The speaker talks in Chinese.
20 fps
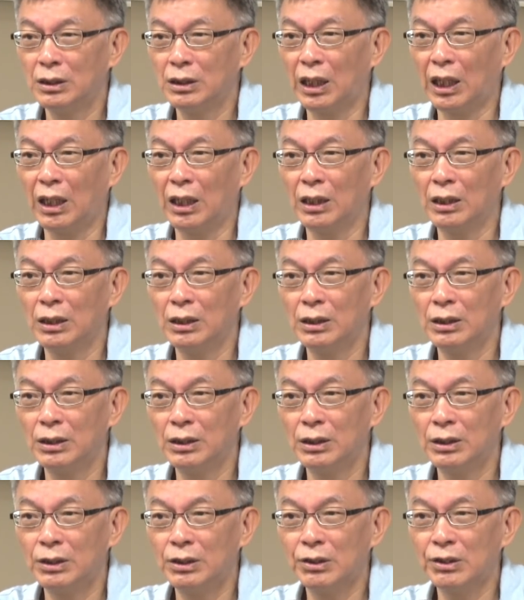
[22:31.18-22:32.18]
啊，
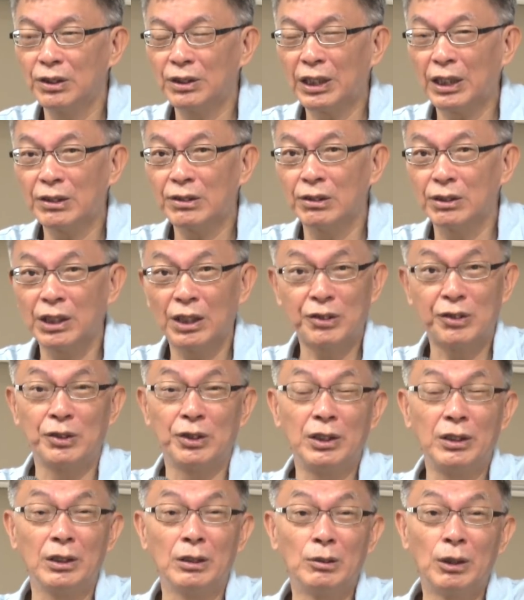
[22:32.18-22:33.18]
就是他说他指
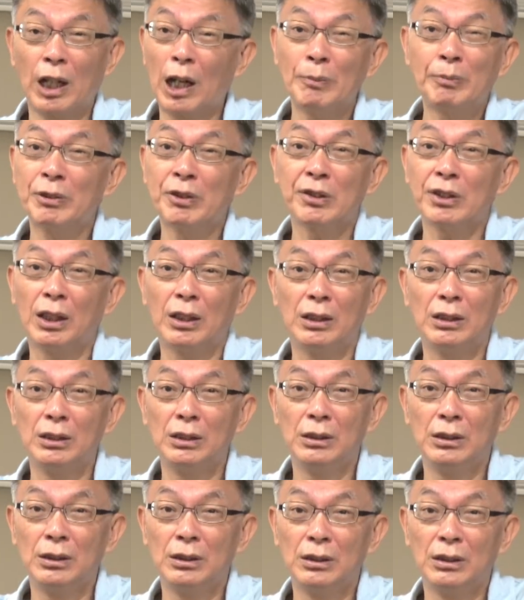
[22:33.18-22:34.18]
定的，我还不知道
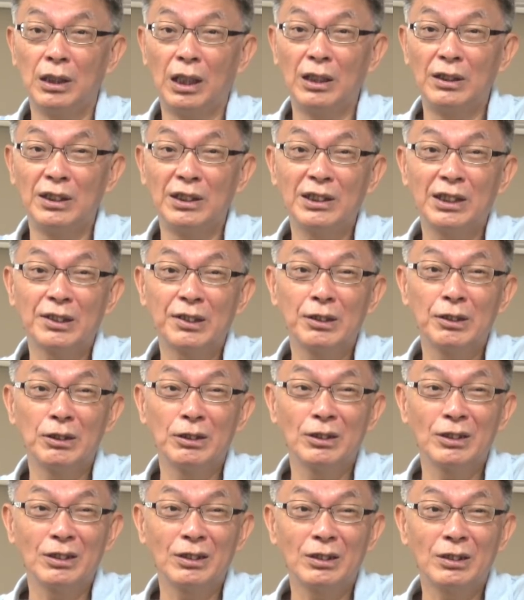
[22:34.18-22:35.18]
啊，人家
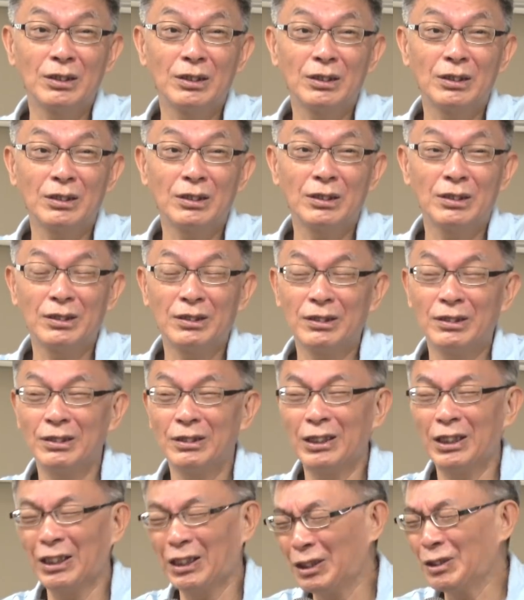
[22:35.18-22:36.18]
是
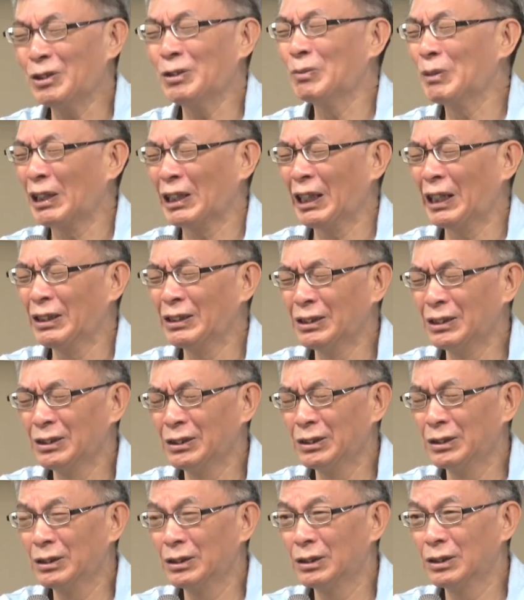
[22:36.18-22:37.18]
很有名啊，
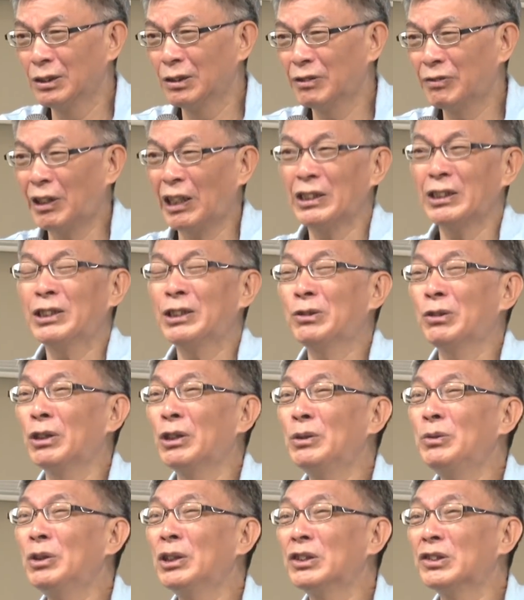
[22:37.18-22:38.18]
法兰西
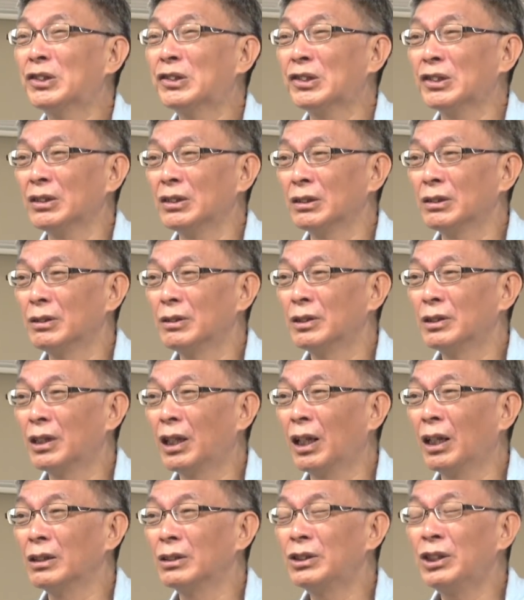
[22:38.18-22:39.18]
学院院士。
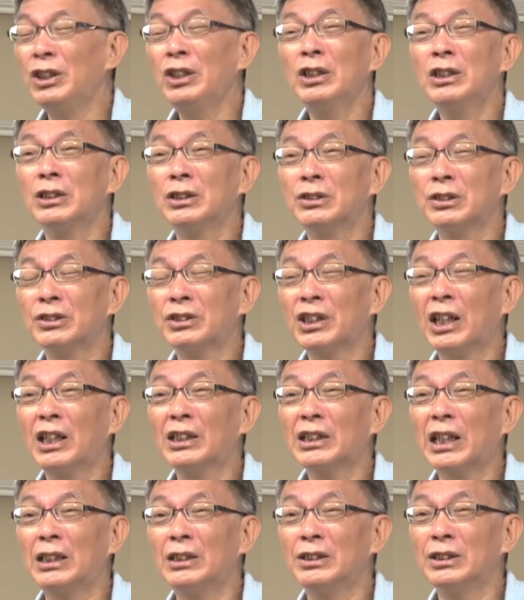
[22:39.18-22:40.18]
啊，第一个就加
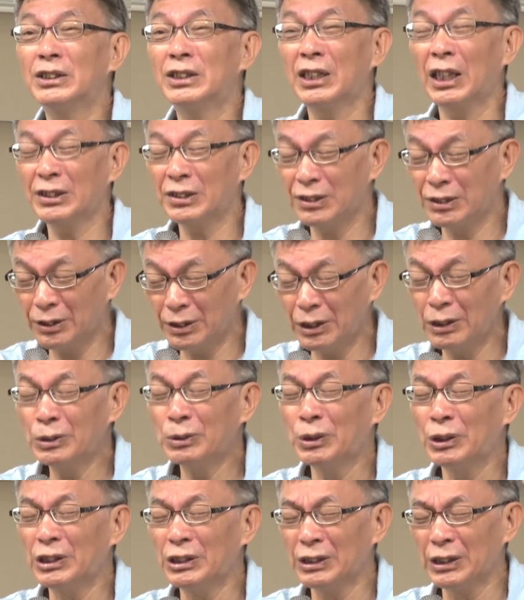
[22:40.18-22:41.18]
拿大人，他其实是英
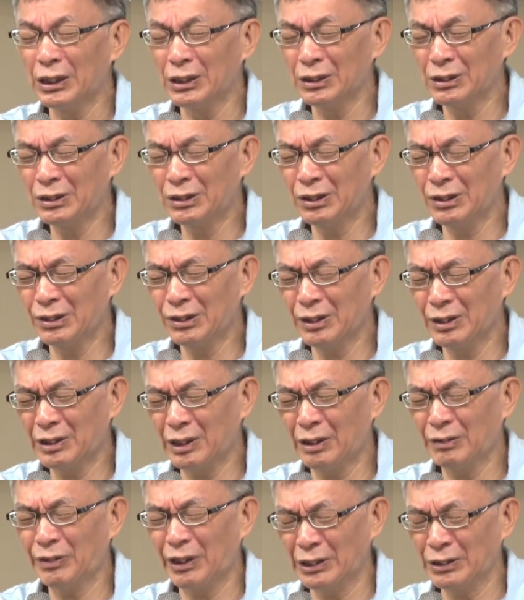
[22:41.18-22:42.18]
国人啊，就是
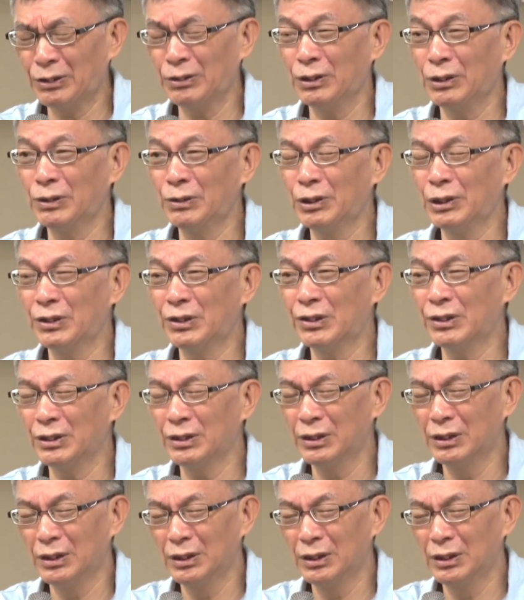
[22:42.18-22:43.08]
当法律学院院士。